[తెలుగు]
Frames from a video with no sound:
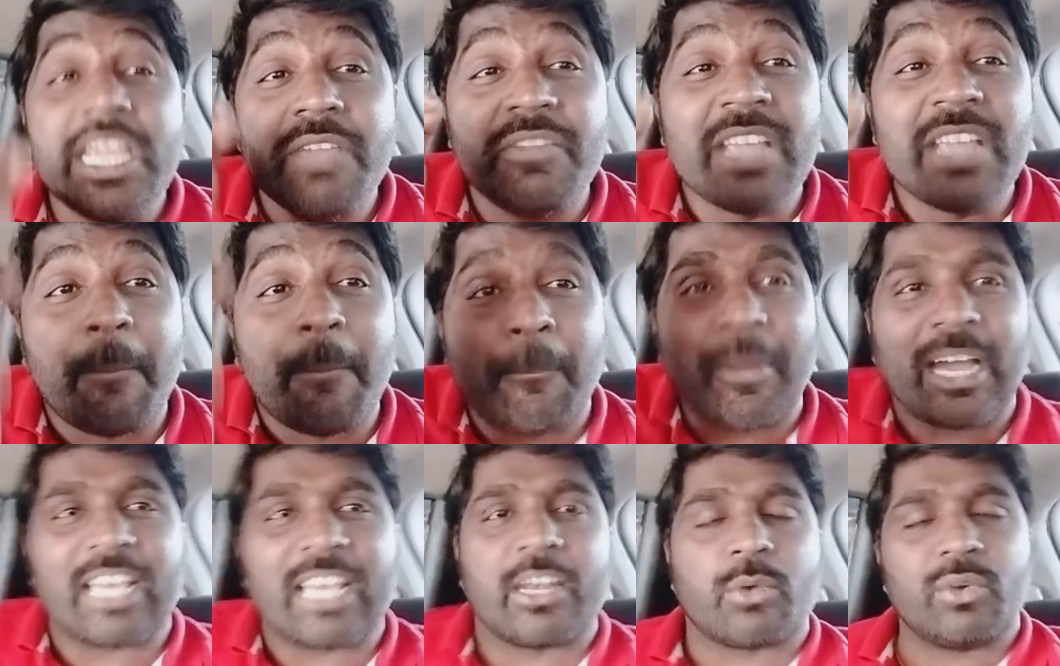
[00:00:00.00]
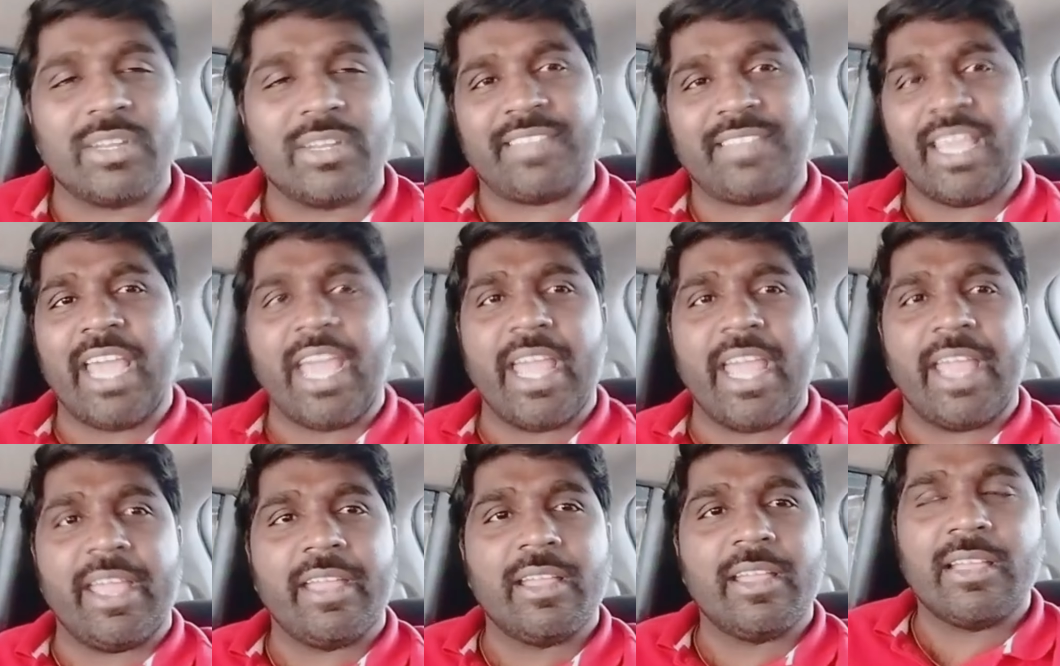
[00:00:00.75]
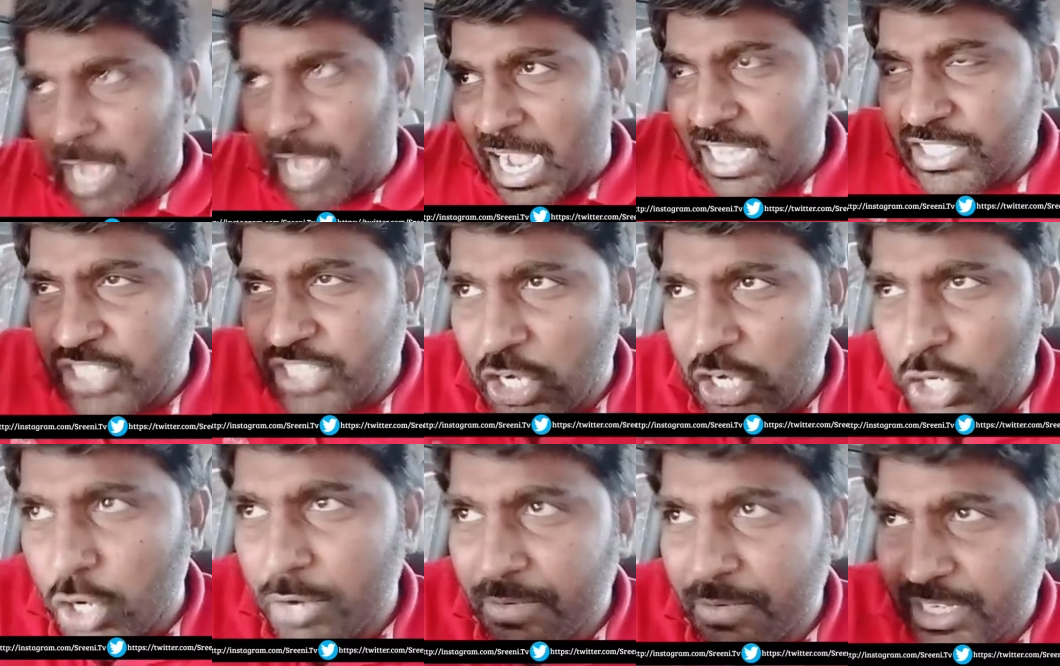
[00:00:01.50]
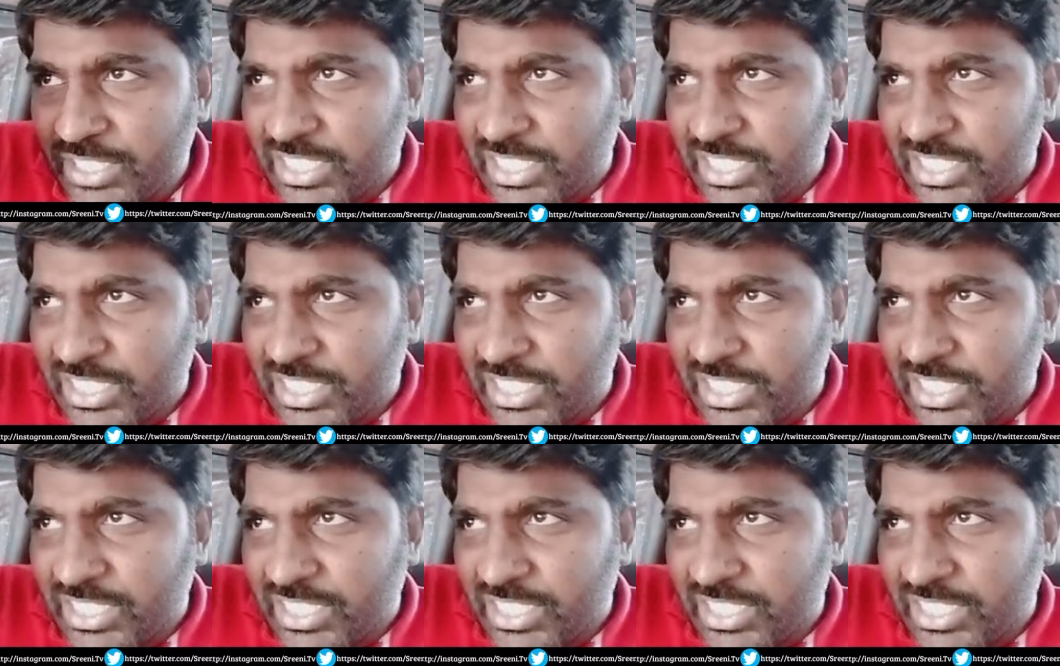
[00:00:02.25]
ఈవీఎం పగలగొడితే మాచర్లో